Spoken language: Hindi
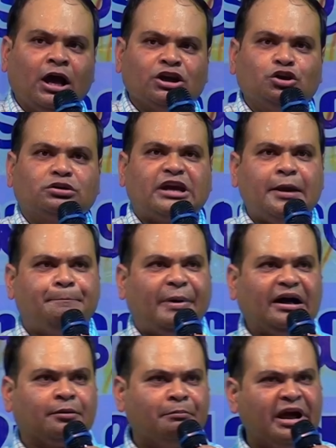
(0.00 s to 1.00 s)
क्योंकि
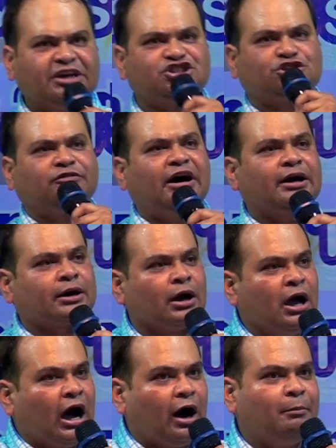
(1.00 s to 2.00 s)
परमेश्वर
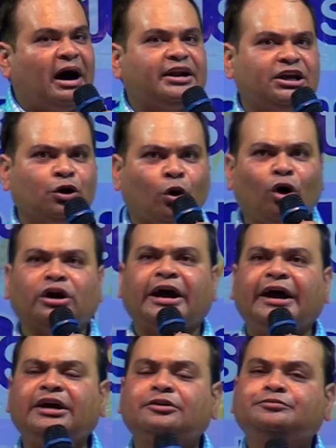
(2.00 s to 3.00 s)
हमारी ओर है